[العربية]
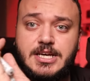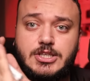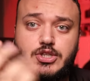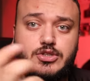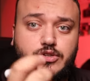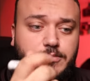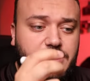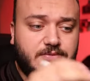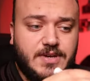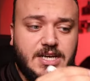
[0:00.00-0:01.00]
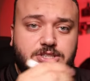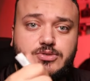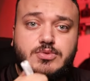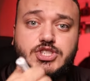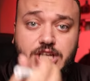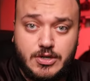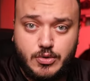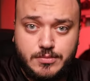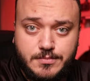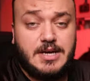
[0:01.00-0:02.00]
تحطهم بالفلاش وتشغله
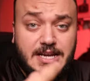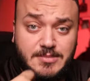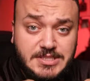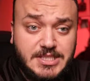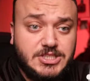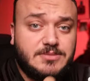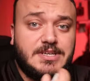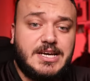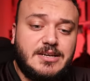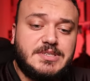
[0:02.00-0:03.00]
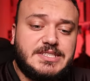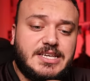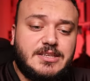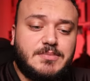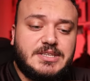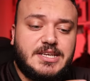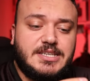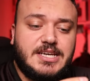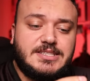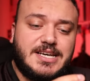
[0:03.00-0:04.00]
هلا من تجربه انا بستخدم
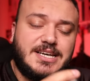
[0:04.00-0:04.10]
بطاريات